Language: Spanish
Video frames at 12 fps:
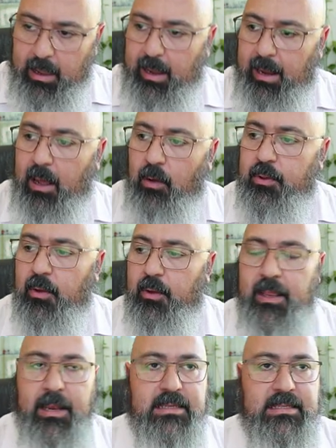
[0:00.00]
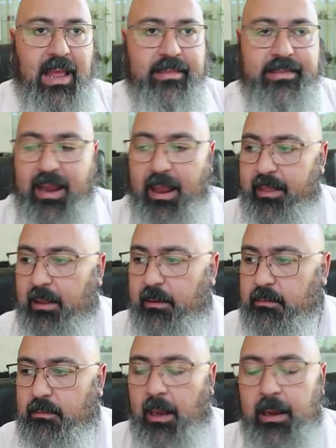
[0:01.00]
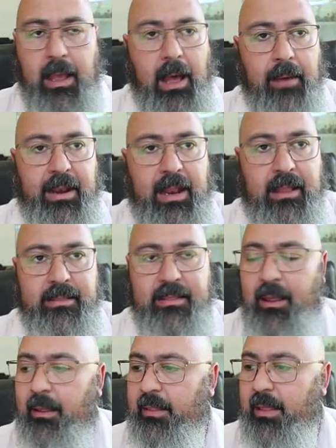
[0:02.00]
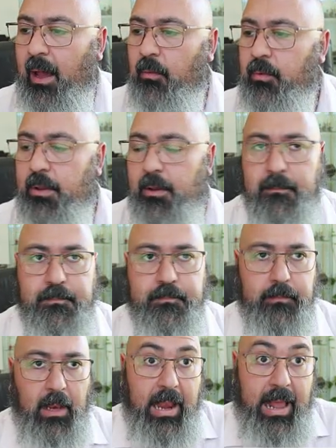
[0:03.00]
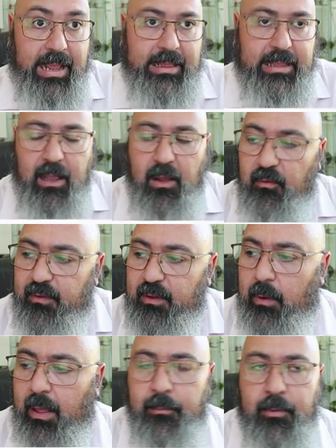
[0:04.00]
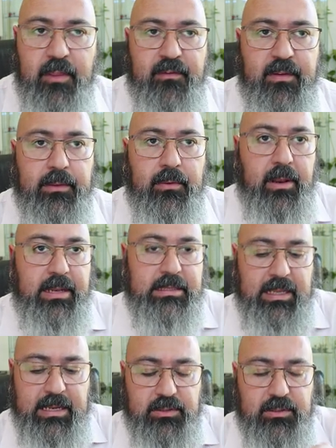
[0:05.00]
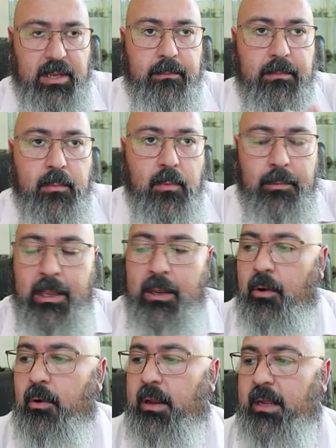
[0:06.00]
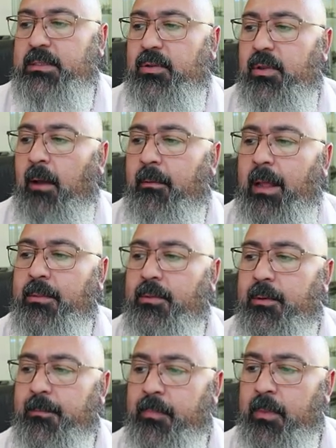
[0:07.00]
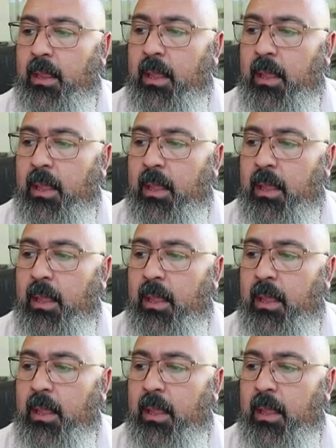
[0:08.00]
El Audio In es la entrada, ¿vale? Abre la entrada de audio, la que tenga configurada por defecto, que en este caso es el mismo micro con el que estoy hablando,